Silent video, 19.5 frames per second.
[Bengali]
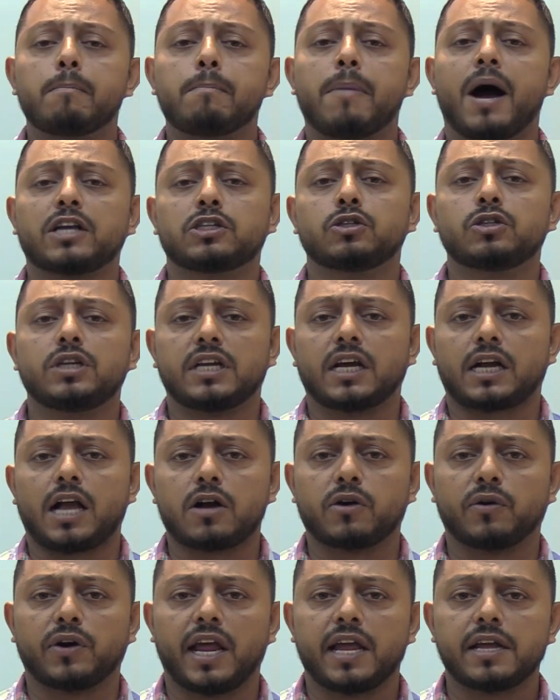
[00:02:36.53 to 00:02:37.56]
বাষট্টি টাকা
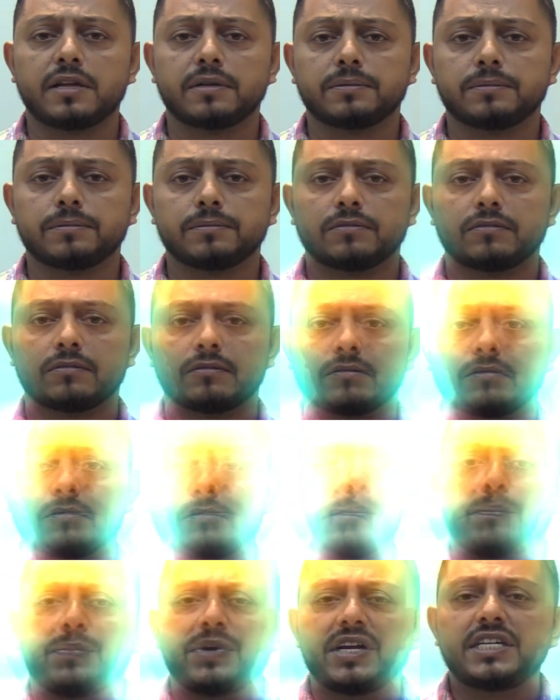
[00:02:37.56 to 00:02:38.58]
করে
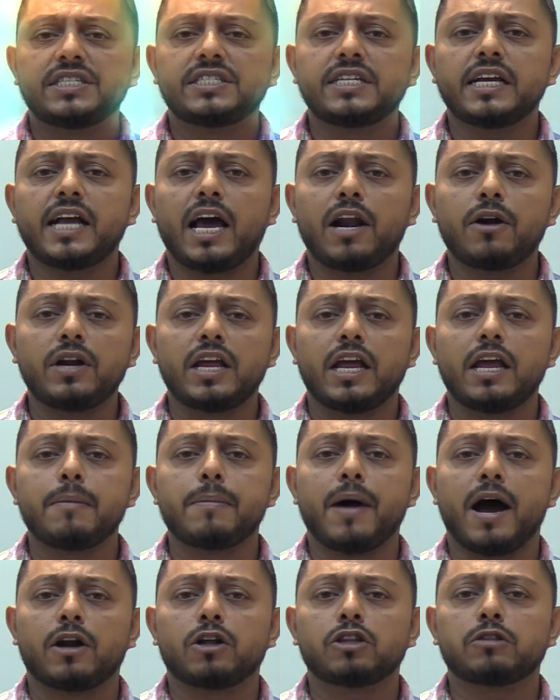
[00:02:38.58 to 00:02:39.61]
বৃষ্টির কারণে
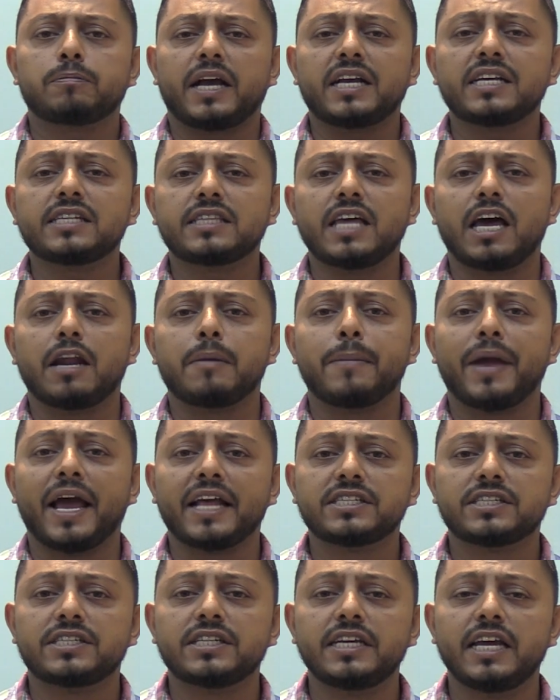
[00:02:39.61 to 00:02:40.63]
ভারত পাকিস্তান
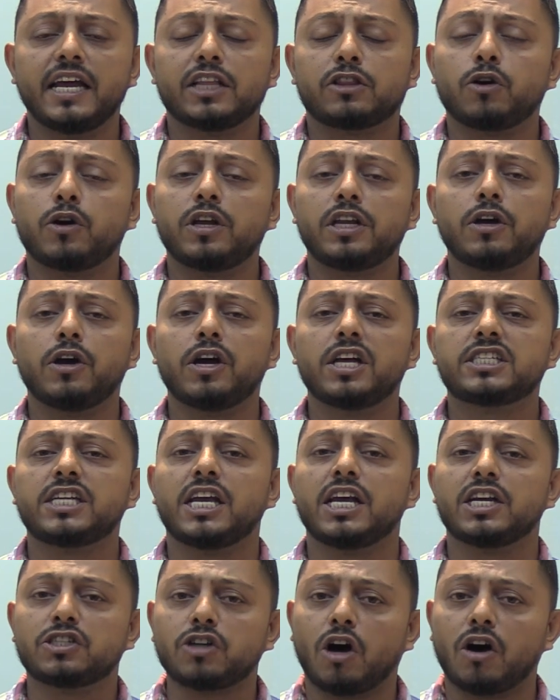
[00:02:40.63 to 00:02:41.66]
ম্যাচ নিয়ে তৈরি হয়েছে
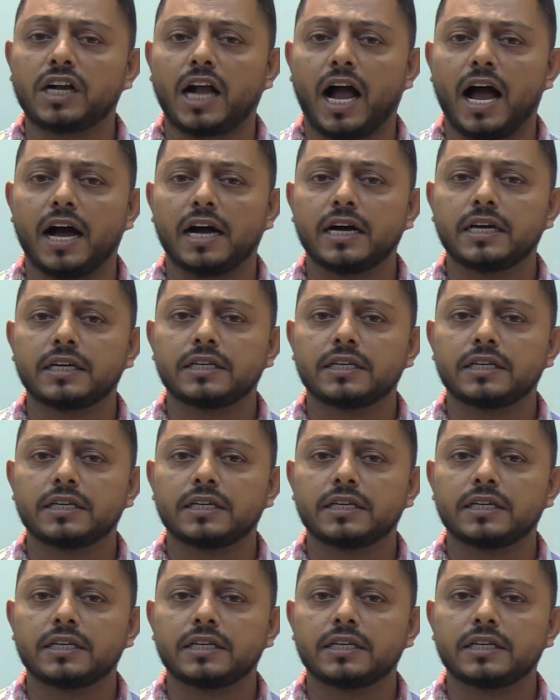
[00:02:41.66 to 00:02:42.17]
শঙ্কা